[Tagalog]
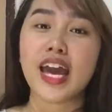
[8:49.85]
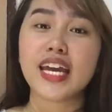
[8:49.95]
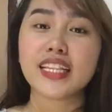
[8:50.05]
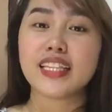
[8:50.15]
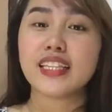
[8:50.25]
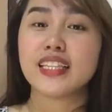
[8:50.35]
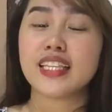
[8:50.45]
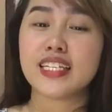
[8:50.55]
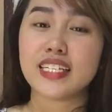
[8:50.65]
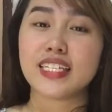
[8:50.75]
And
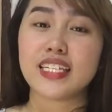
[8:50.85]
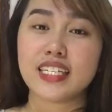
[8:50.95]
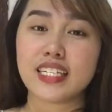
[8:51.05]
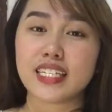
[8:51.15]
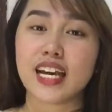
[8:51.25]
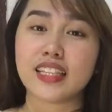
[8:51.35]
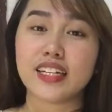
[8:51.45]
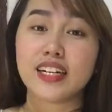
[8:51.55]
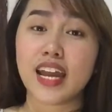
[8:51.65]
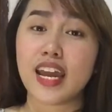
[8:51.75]
this is Isa
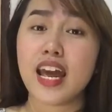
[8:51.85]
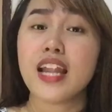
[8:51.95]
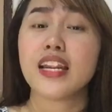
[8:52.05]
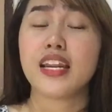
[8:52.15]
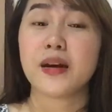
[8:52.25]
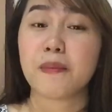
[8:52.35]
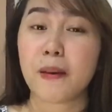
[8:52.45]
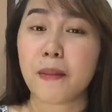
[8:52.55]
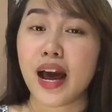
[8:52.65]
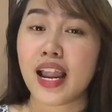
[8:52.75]
Saturday na
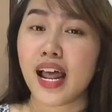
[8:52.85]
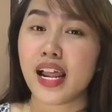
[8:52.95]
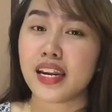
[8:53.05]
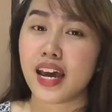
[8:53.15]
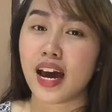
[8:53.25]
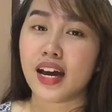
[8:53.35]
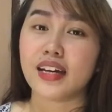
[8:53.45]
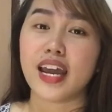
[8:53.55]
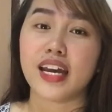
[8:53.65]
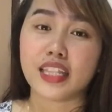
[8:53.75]
nagpapaalala na
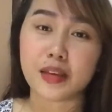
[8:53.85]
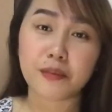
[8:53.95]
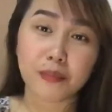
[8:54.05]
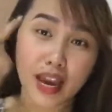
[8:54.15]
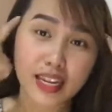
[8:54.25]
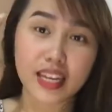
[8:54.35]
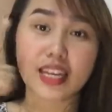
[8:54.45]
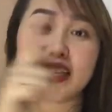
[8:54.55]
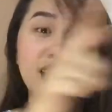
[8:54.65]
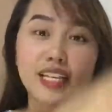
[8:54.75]
ang negative mind ay
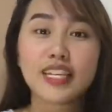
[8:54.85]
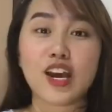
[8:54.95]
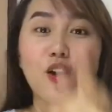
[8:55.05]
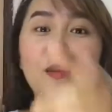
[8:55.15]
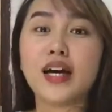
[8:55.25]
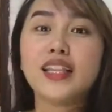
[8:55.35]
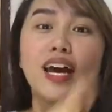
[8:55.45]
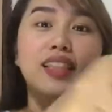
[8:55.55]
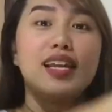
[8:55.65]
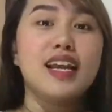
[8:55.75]
hindi sa'yo
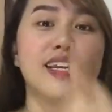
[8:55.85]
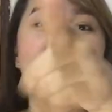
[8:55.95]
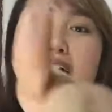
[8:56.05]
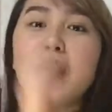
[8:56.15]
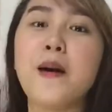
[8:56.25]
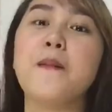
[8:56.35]
magdadala ng